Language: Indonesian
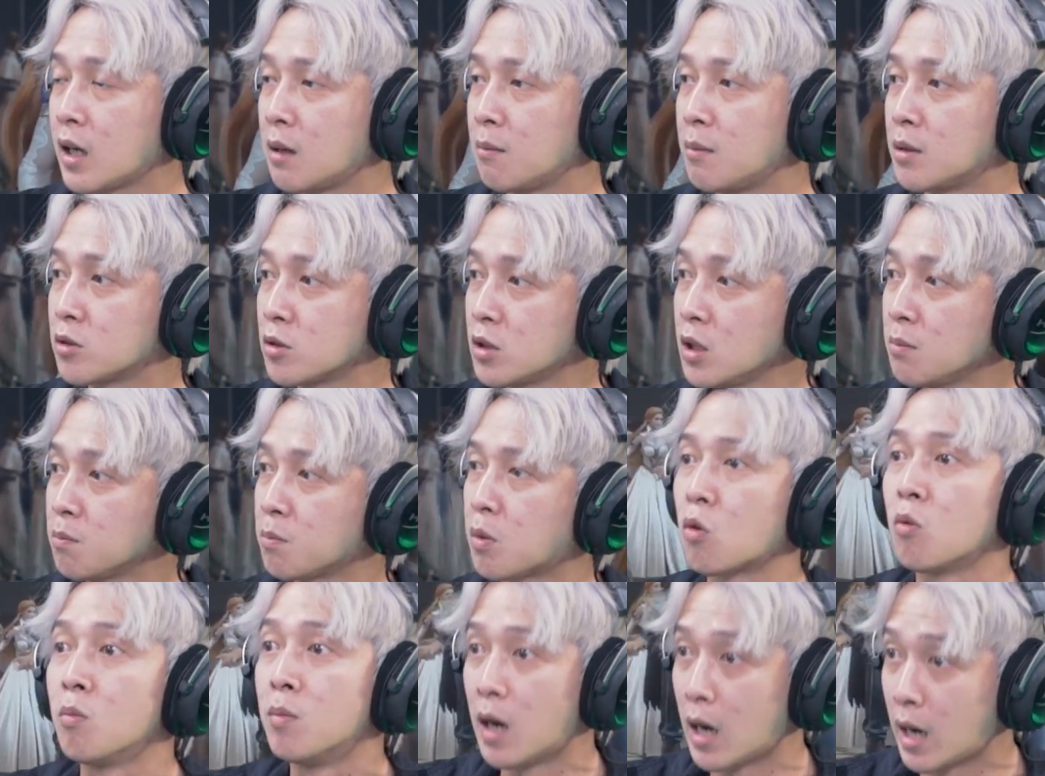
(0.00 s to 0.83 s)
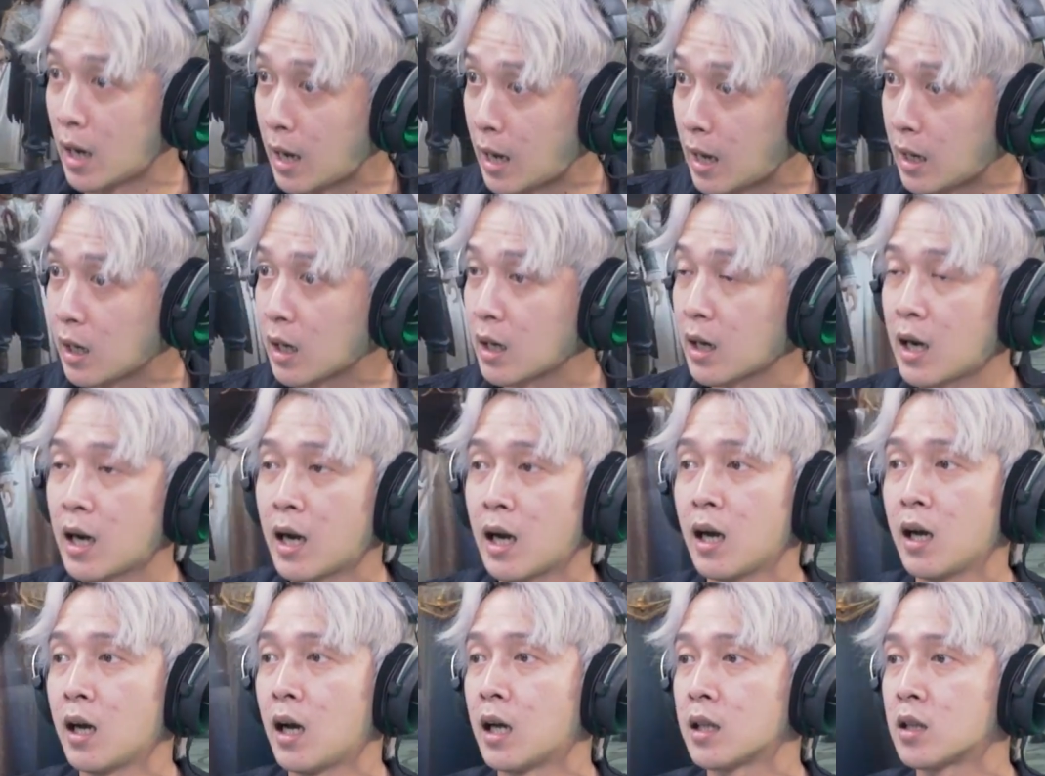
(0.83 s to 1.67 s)
Ya kan? Maksudnya perubahan
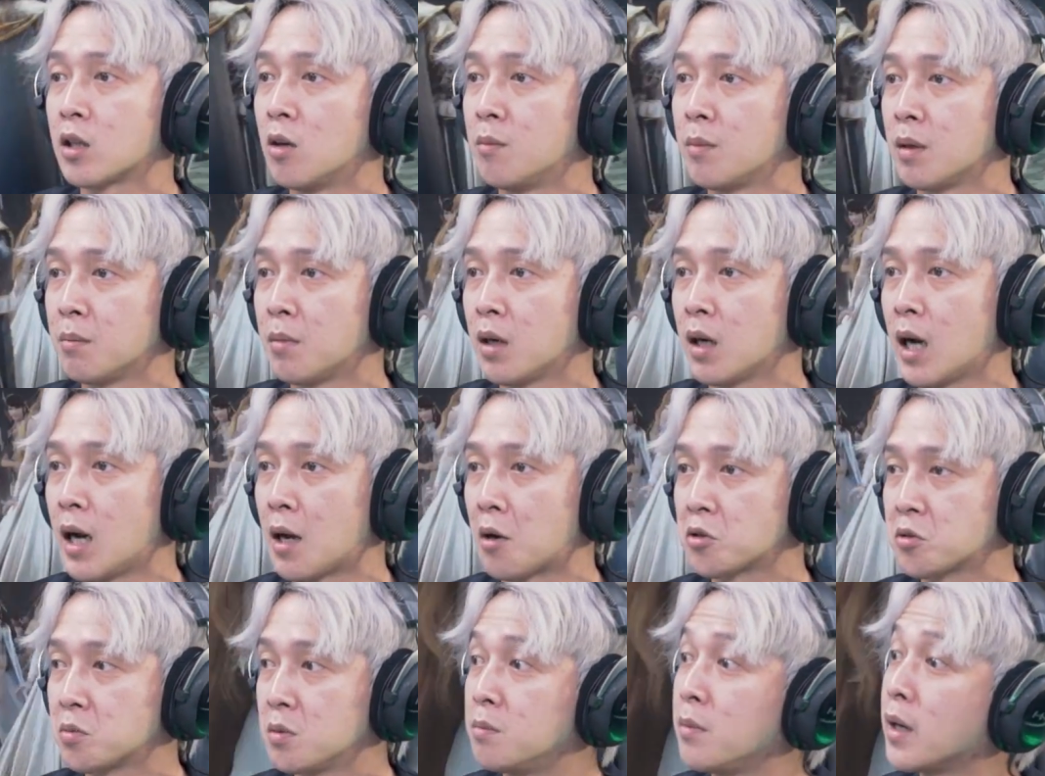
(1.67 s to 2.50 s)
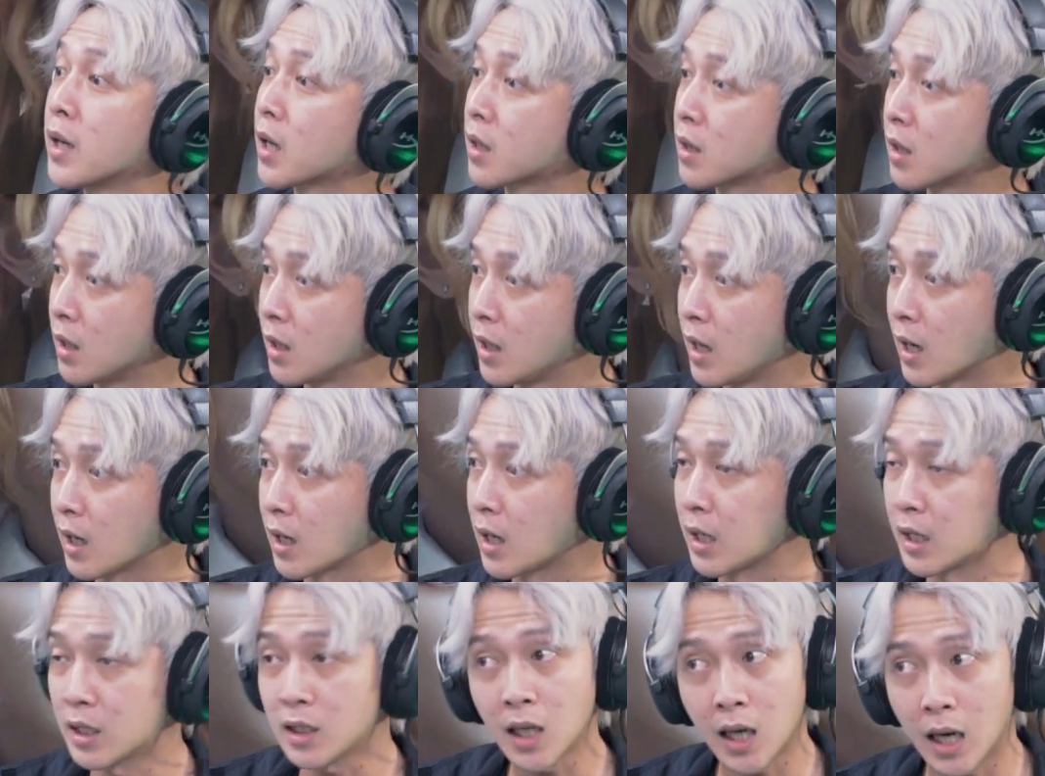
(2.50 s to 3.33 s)
kah atau memang harus membayar denda
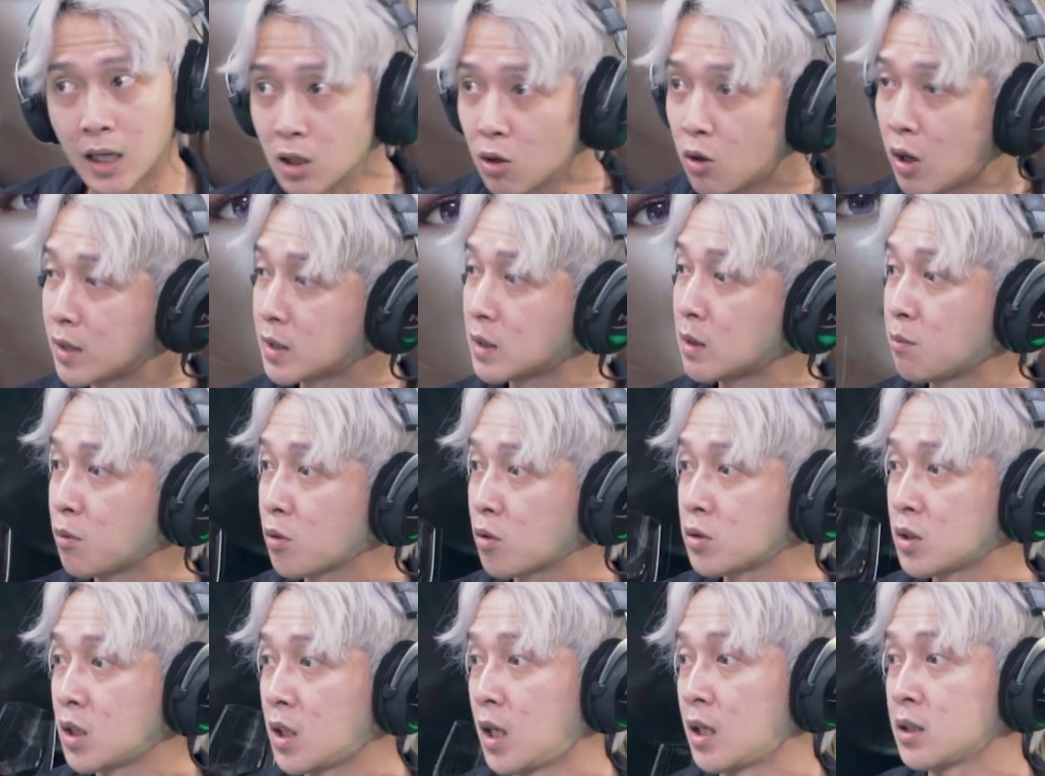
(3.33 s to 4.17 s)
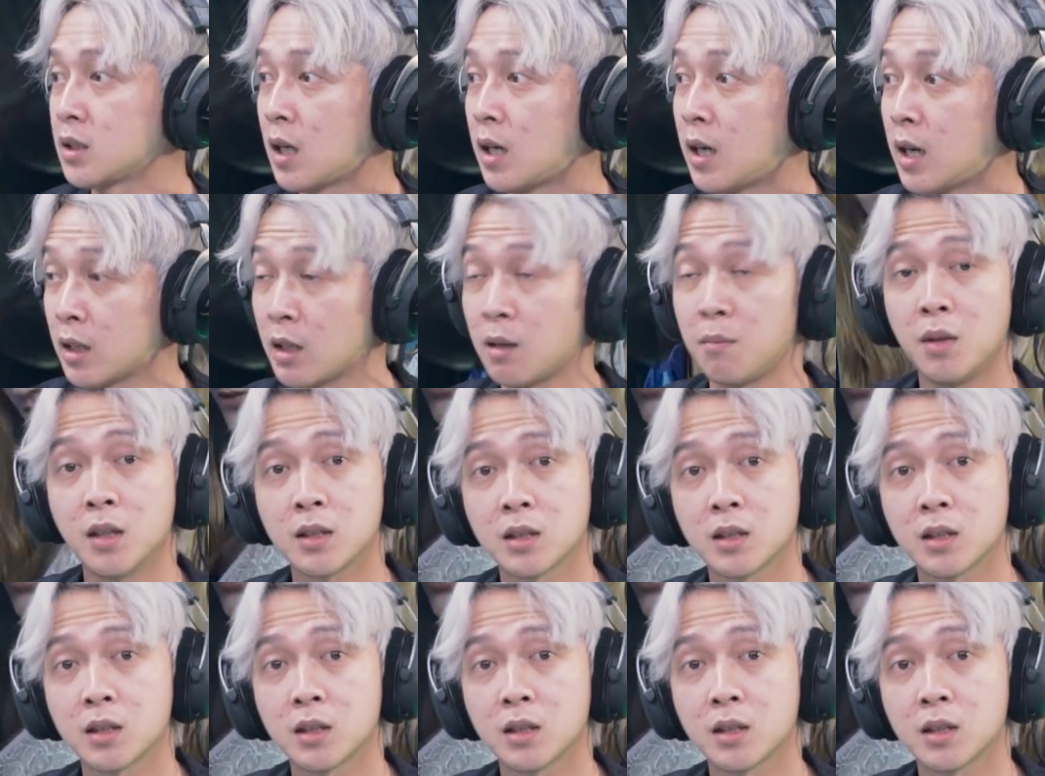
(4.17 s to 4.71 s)
kah? Kita nggak tahu hasil putusan has hmm.